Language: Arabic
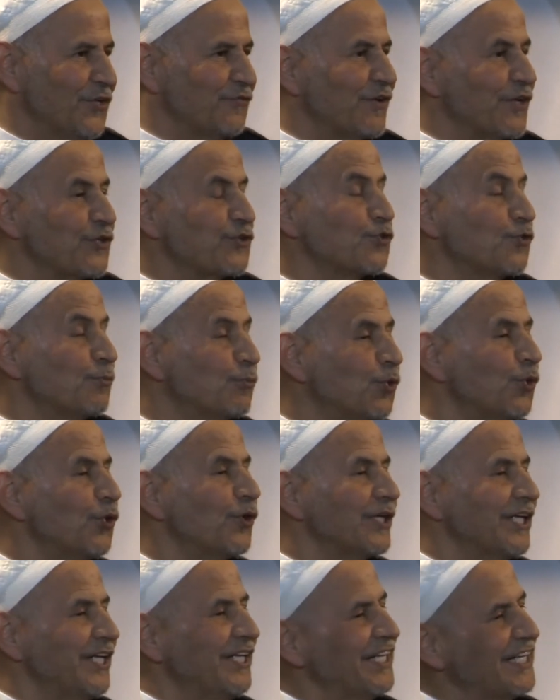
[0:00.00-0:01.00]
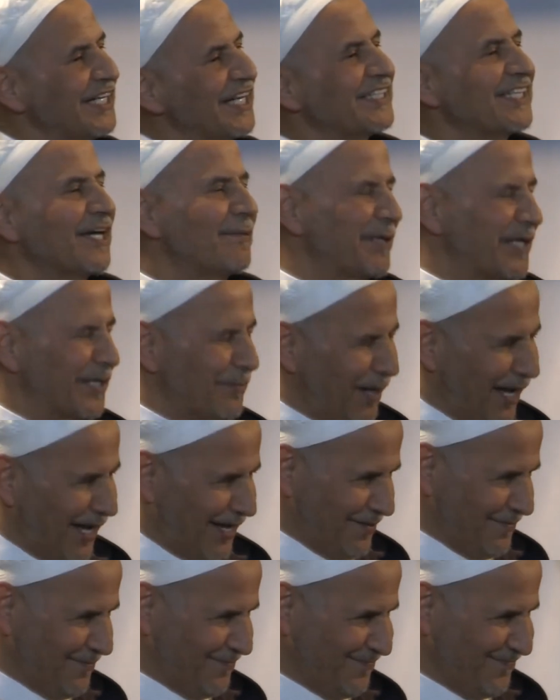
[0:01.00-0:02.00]
فالجمهور يعني ثلاثه من
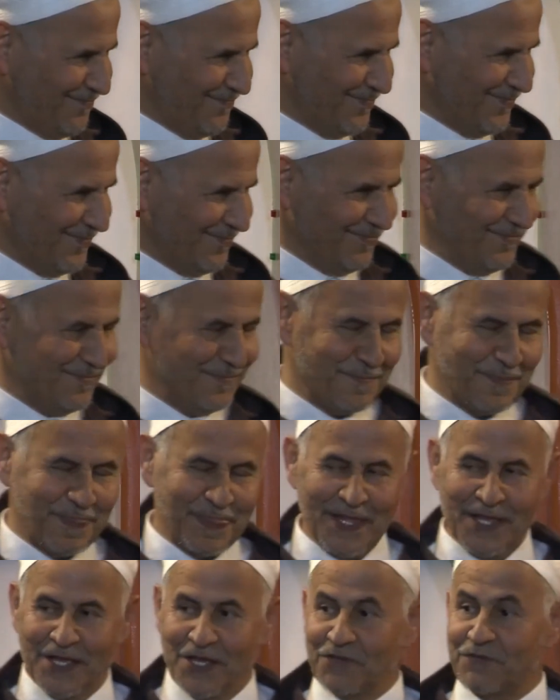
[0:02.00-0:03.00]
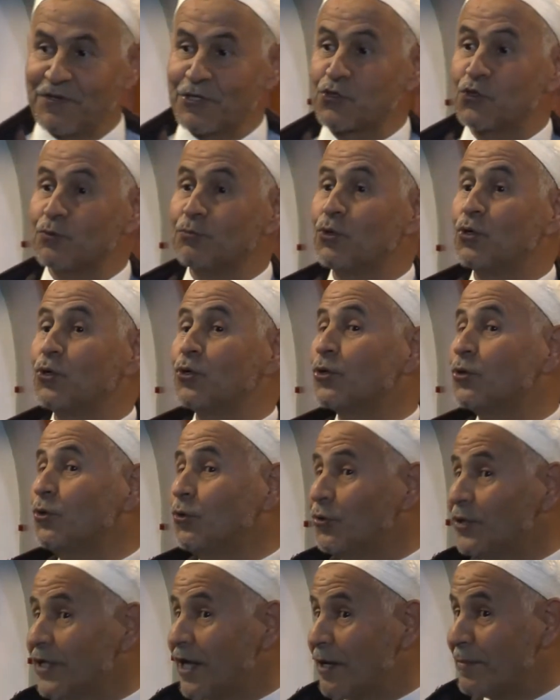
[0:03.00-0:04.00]
اربعه فجمهور
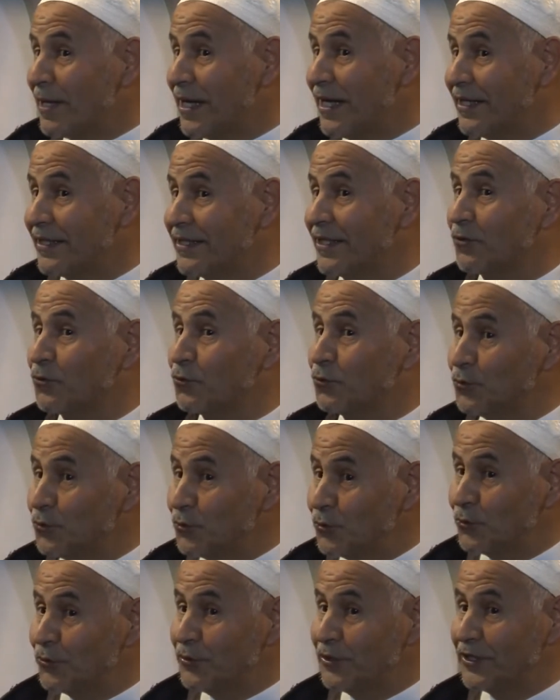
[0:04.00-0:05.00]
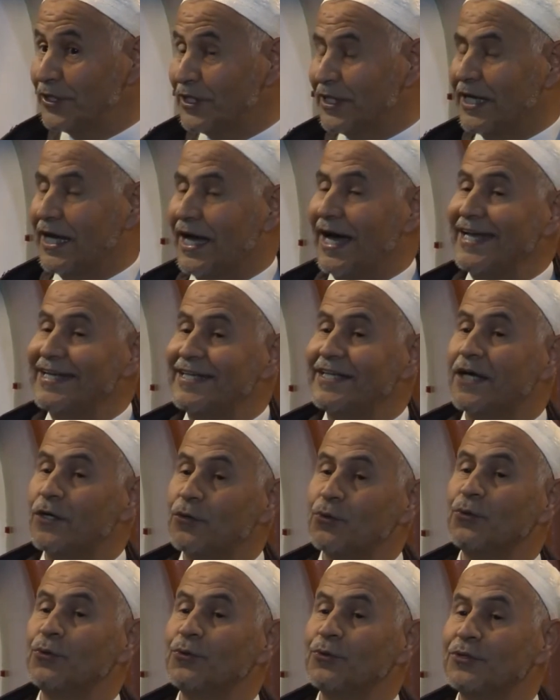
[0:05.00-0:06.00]
العلماء يقولون
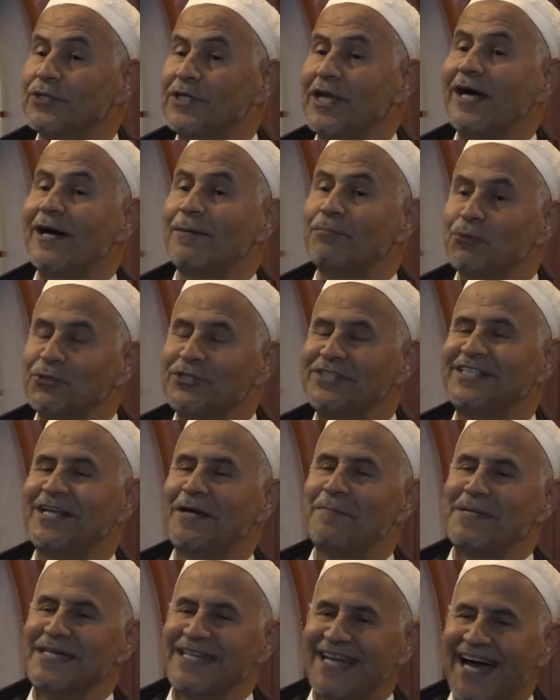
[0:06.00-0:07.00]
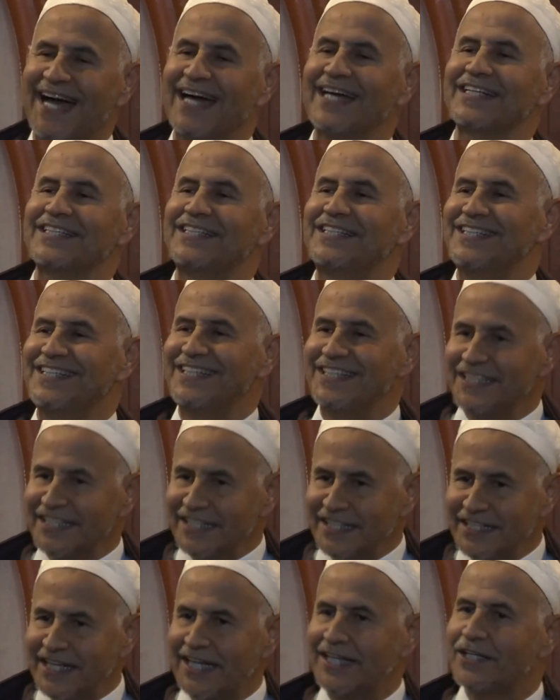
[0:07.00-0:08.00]
انه لا بد من عقد
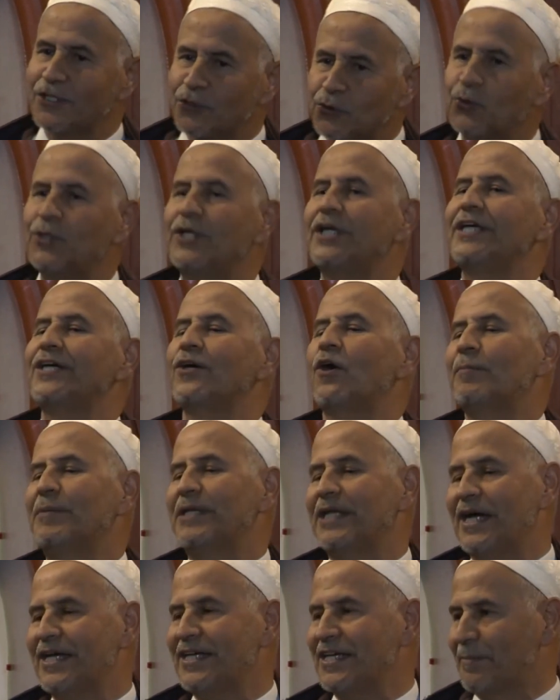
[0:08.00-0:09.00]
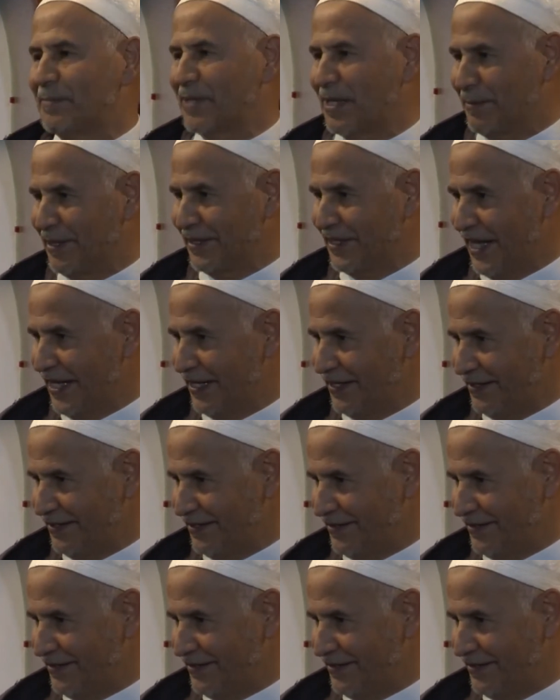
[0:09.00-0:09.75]
النيه لكل يوم من ايام رمضان